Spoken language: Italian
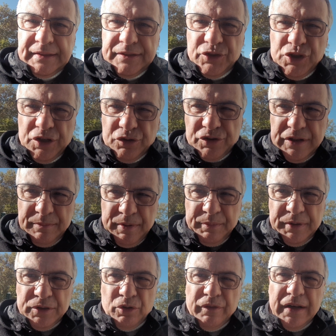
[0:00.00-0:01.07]
giro sempre
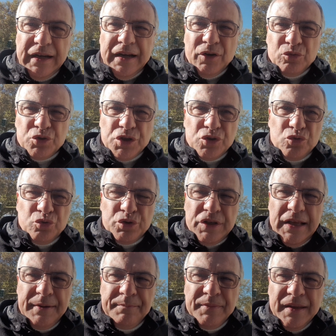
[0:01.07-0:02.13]
per trovare la luce
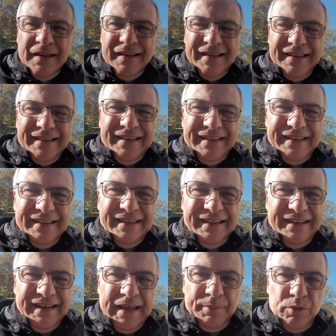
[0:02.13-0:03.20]
giusta,
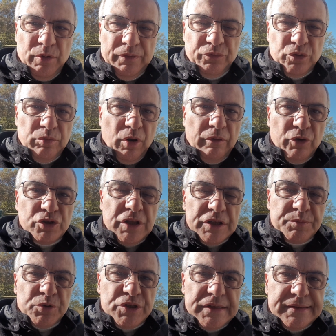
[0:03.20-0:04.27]
eh, l'app di OneFootball è a vostra
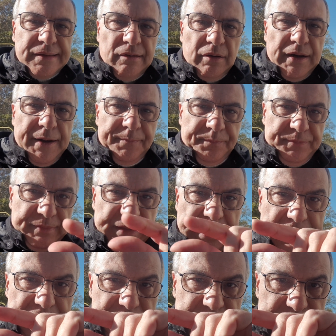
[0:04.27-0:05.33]
disposizione, nella